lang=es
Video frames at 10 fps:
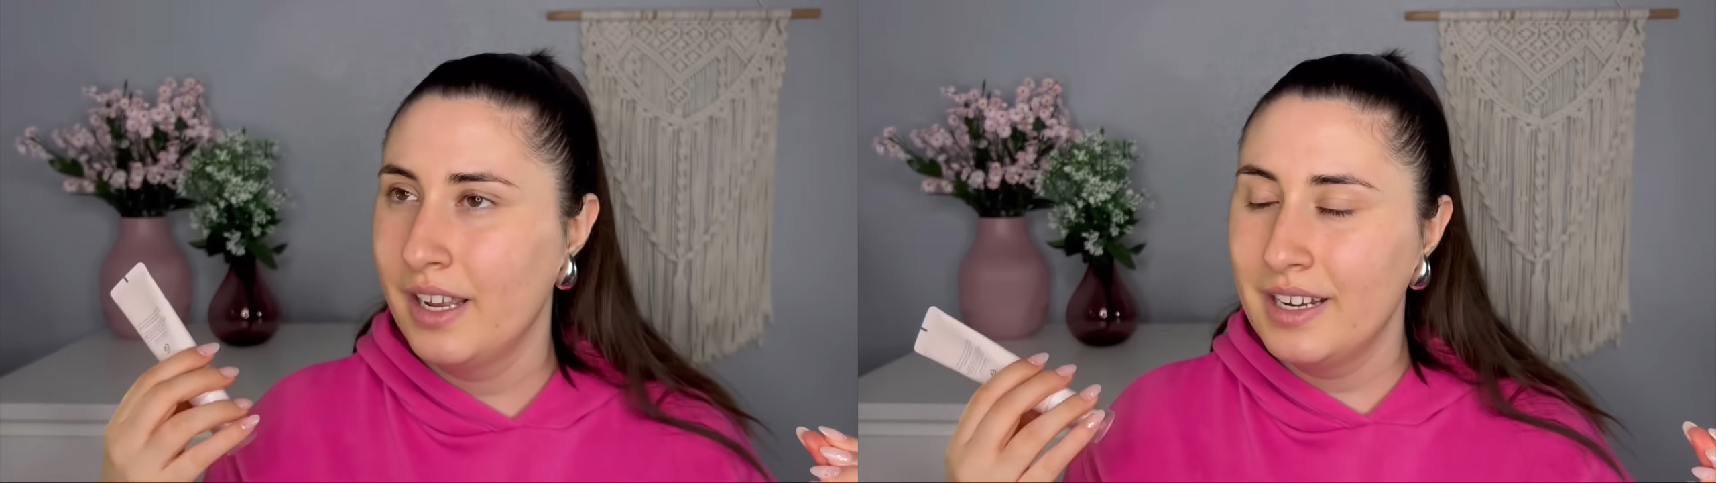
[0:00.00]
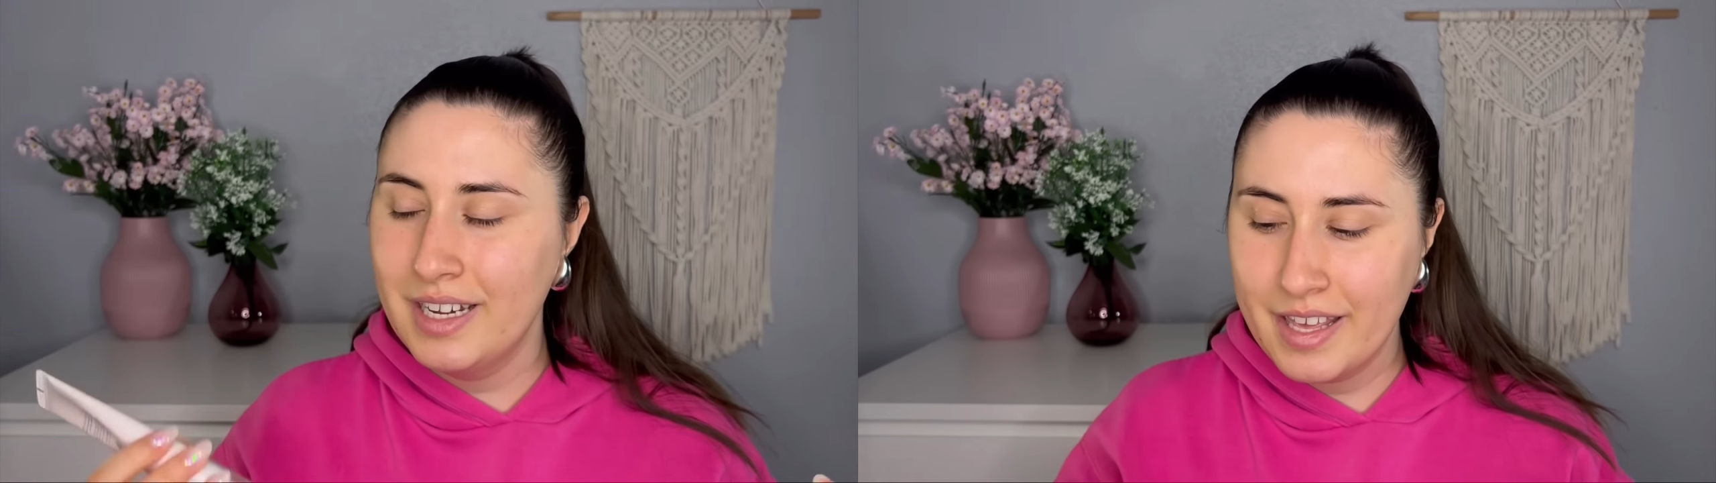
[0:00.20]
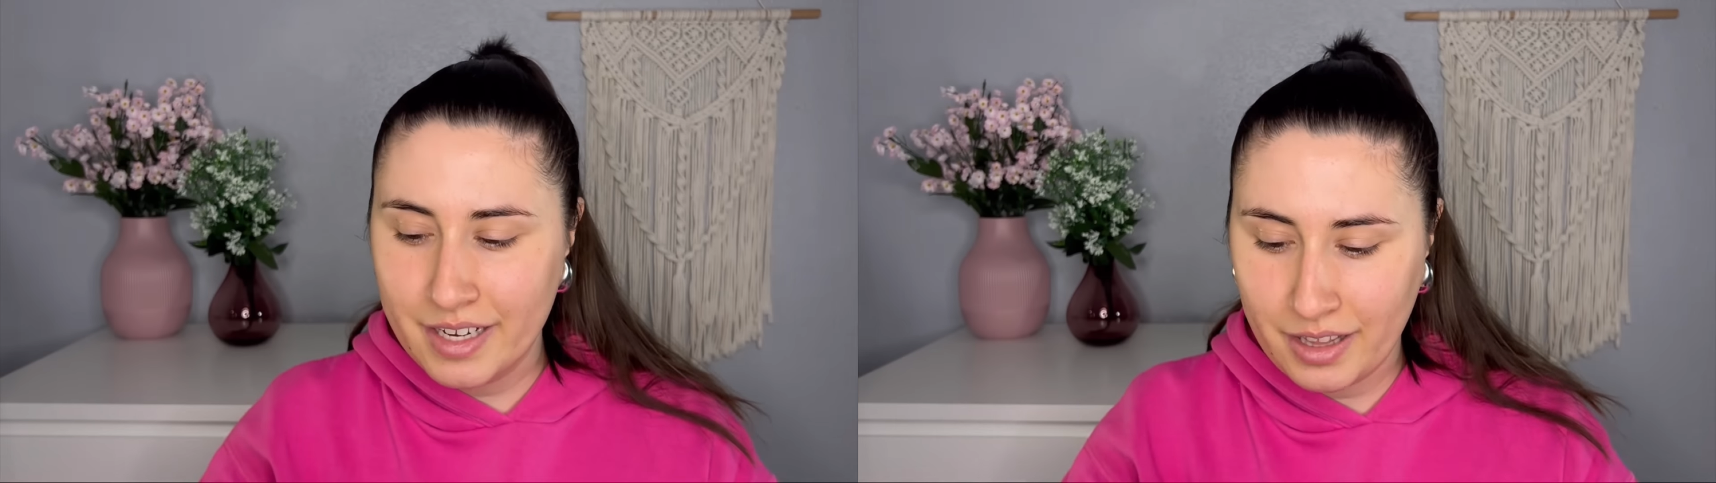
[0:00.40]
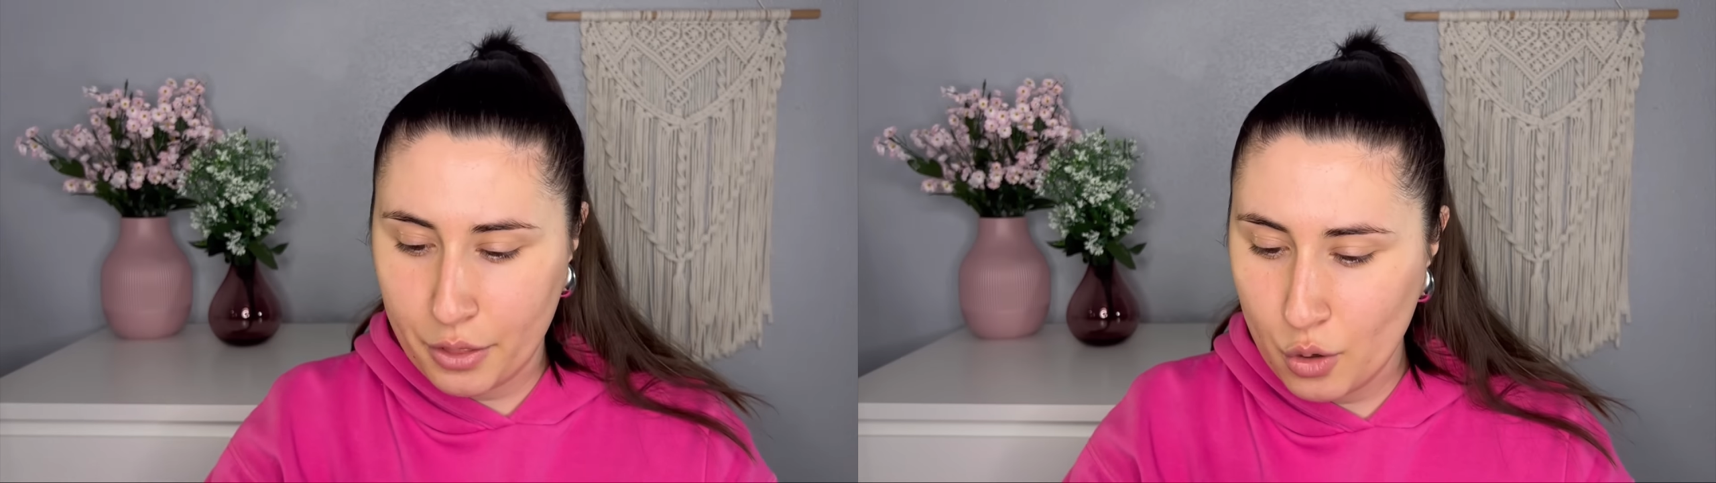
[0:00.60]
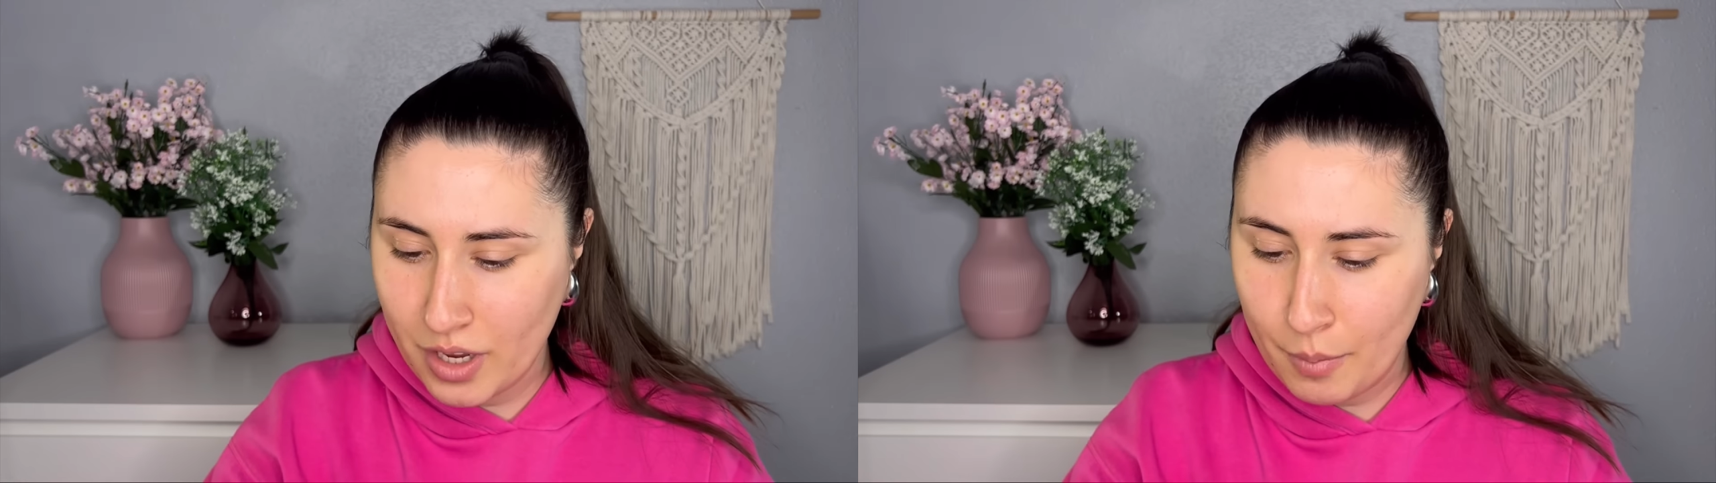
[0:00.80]
la
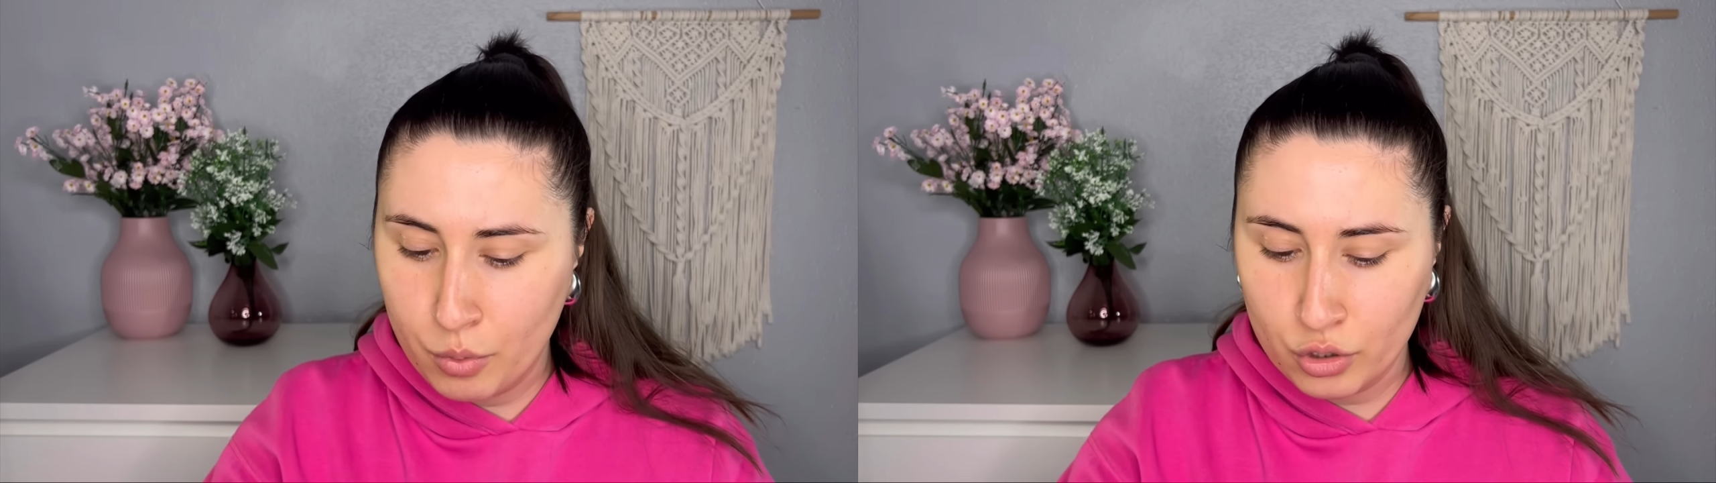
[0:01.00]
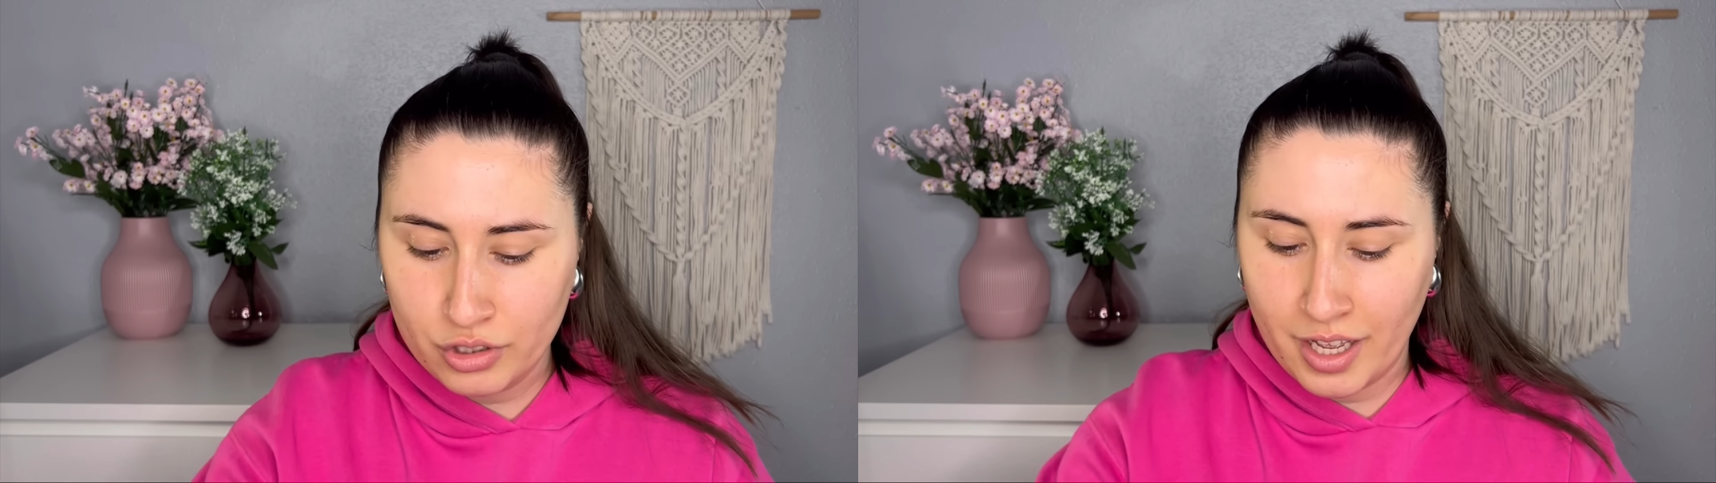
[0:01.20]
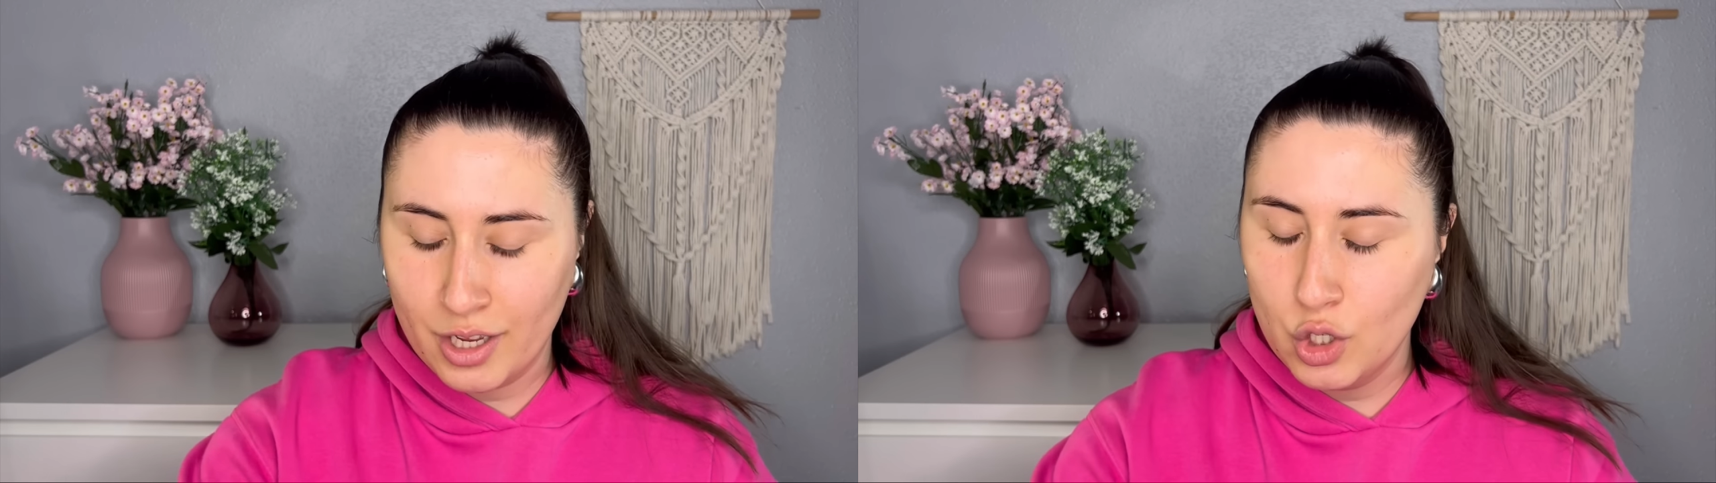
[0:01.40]
hidratación que aporta,